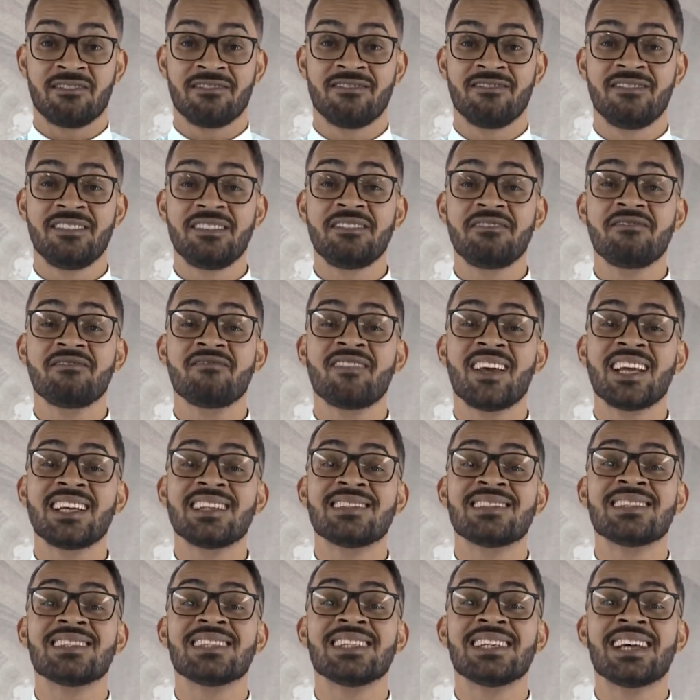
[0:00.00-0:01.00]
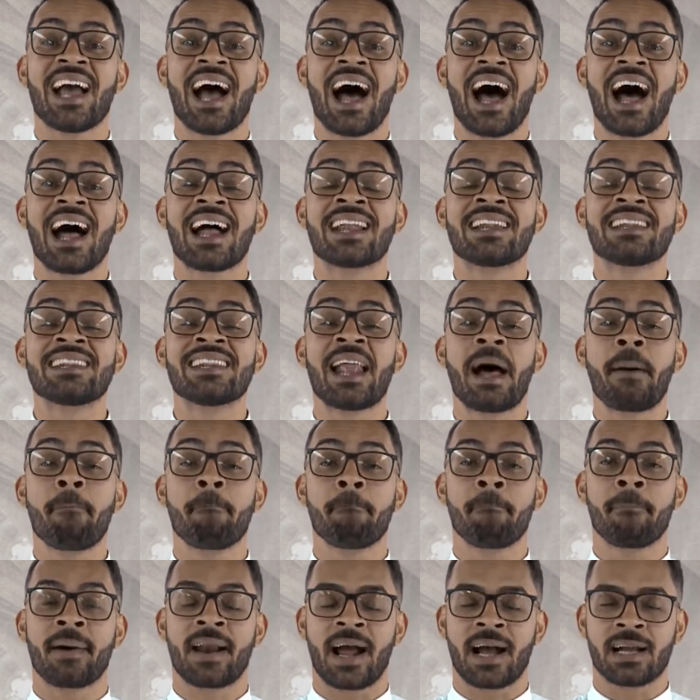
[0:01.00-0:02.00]
vivenciar na
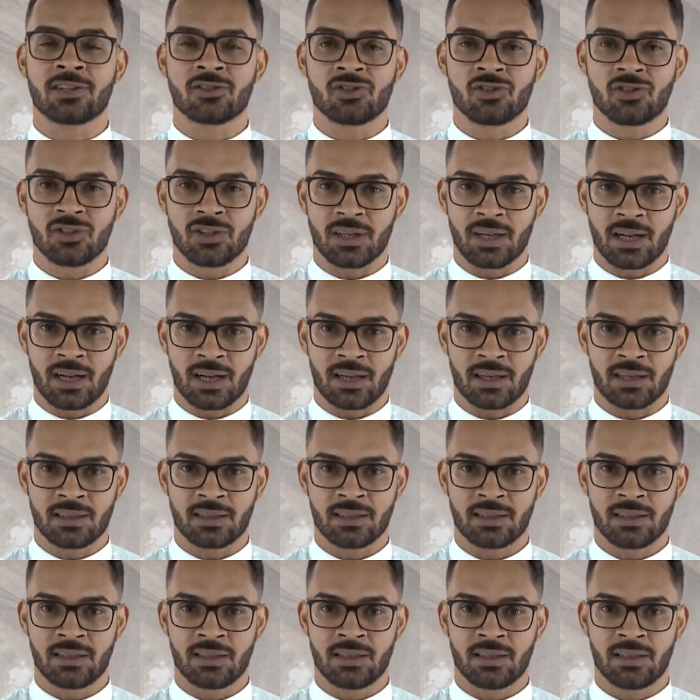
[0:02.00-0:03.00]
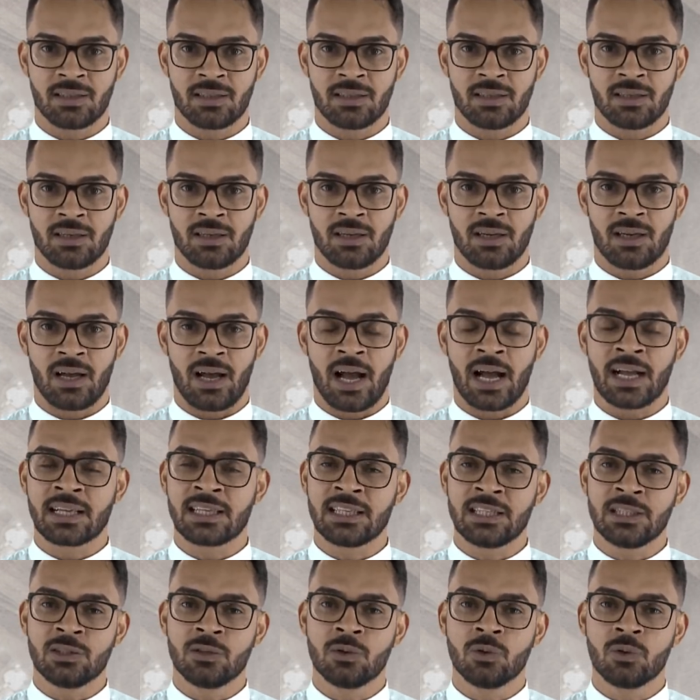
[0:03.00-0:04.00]
prática
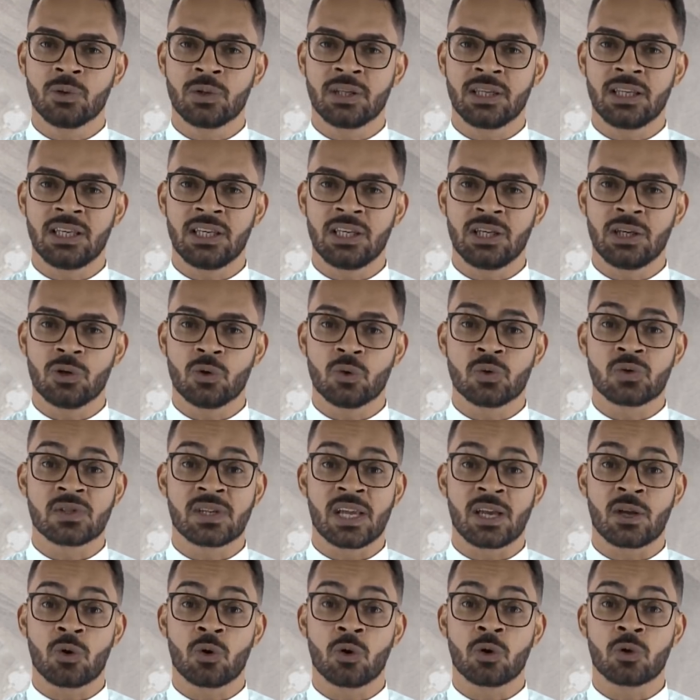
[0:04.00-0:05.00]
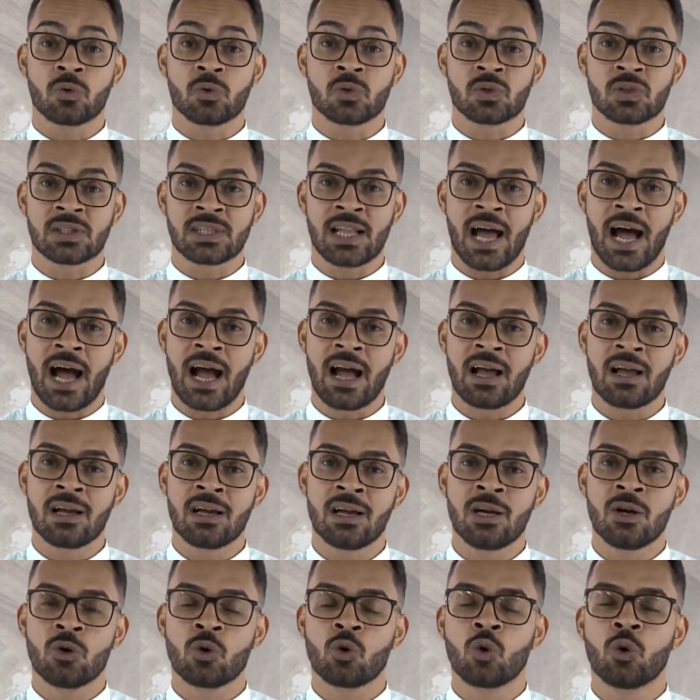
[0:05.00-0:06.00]
aquilo que o Senhor nos dá
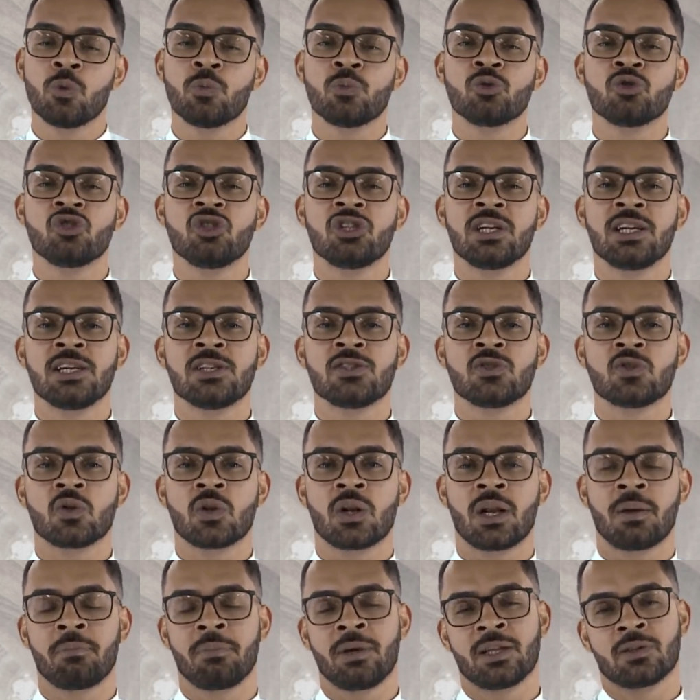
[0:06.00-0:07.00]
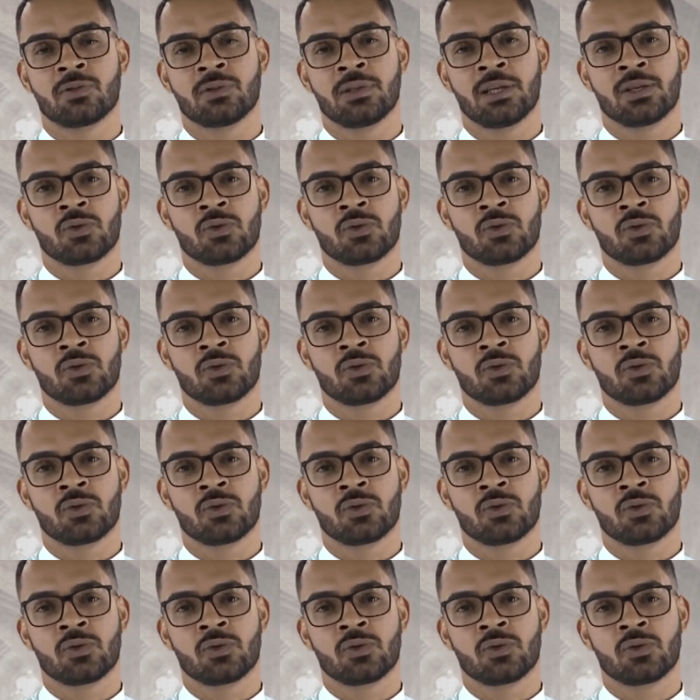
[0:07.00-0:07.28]
como direcionamento da